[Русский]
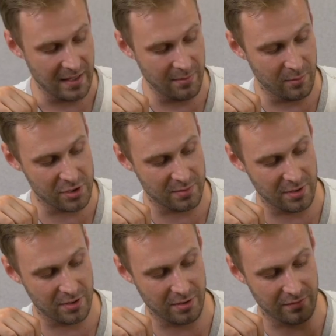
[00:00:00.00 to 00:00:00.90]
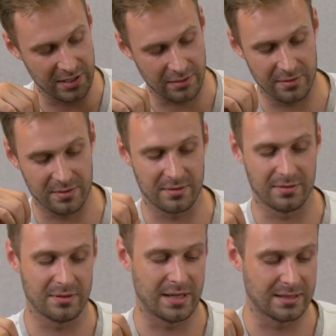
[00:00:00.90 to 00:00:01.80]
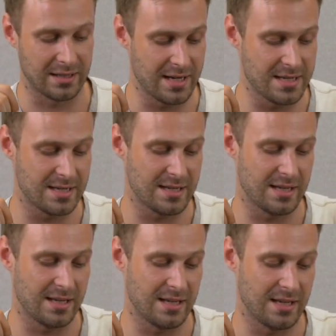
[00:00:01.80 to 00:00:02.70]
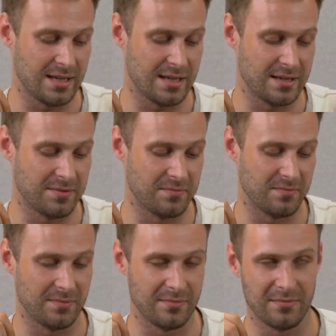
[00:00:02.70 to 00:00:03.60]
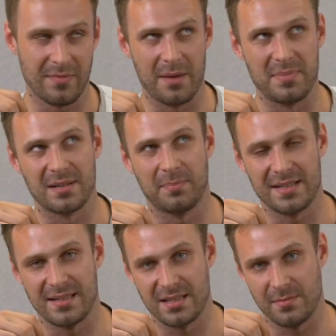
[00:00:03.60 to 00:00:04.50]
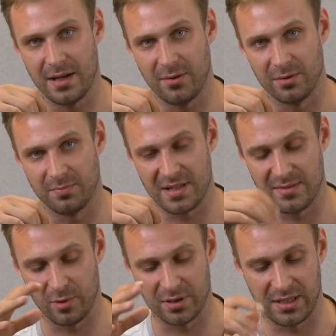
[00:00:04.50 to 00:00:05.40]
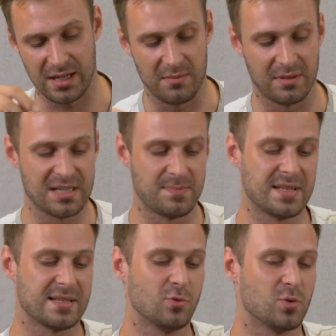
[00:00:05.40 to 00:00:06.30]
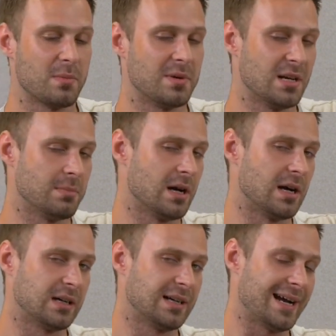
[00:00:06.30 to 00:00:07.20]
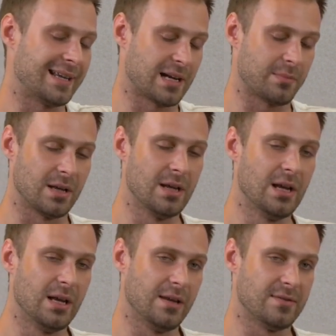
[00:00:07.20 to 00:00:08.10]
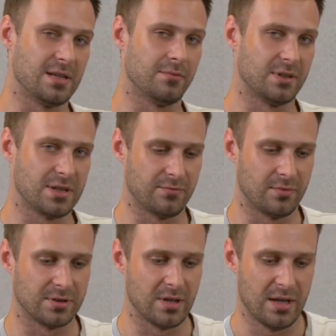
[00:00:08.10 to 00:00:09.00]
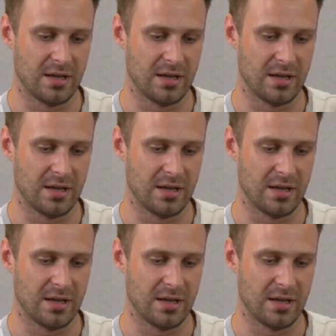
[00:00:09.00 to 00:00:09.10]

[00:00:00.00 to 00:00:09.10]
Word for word: и можем ее вот так вот э, открыть и обезопасить себя от просмотра какими-то спецслужбами, либо хакерами и всем вот этим вот